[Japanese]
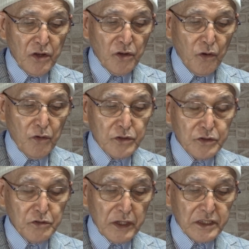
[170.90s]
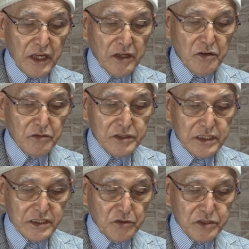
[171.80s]
口腔は天国
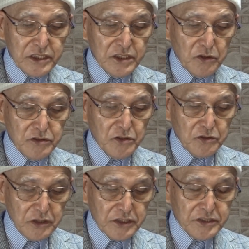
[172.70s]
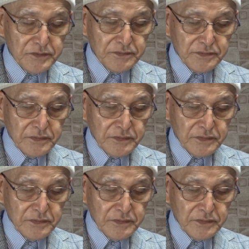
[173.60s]
に等しいということです。